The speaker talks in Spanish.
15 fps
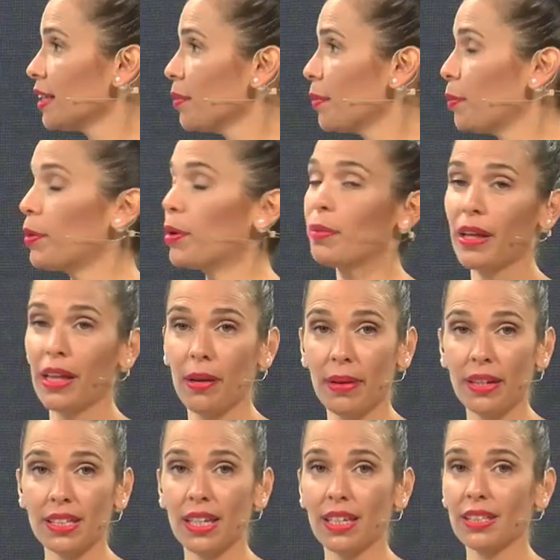Papua, porque
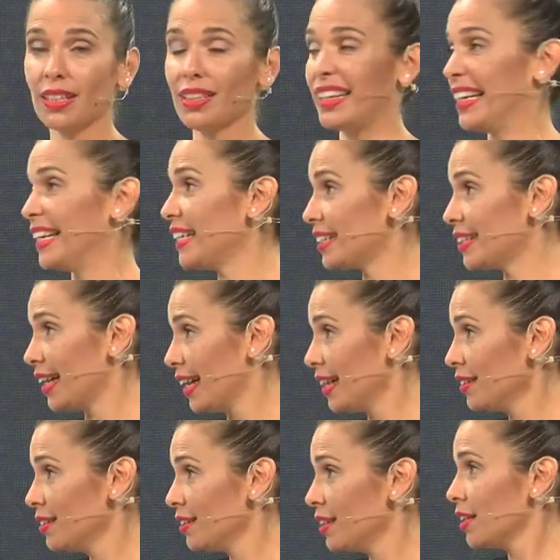además es estilista
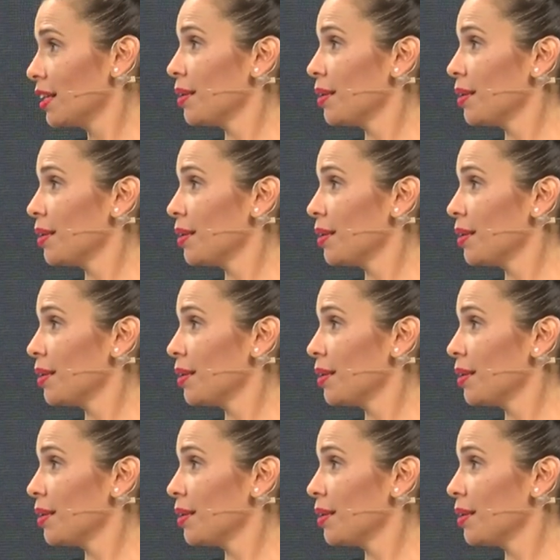y